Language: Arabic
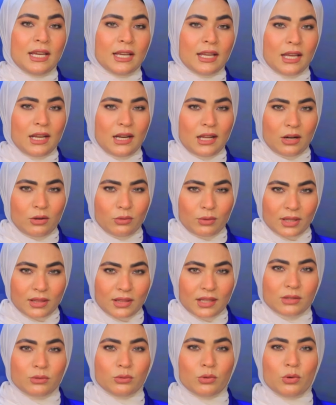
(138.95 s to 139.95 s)
كان هو
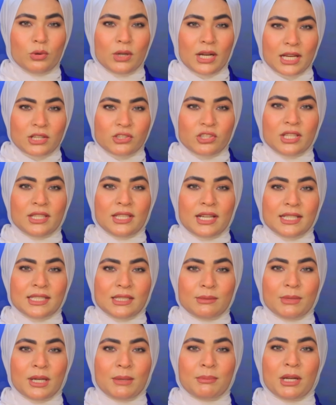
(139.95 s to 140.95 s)
ذاته الأشد
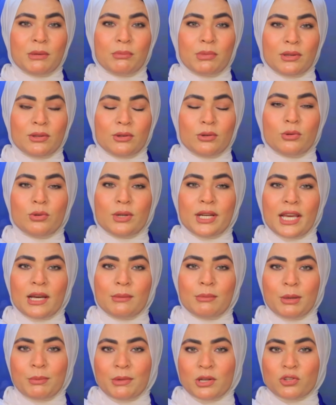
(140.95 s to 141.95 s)
اهتماما بالظهور
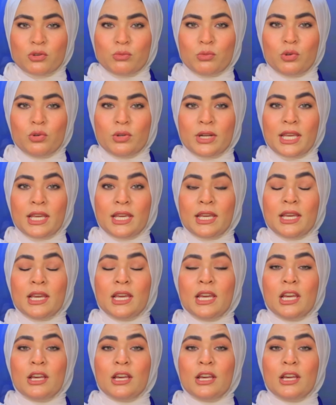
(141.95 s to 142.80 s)
أمام جمهوره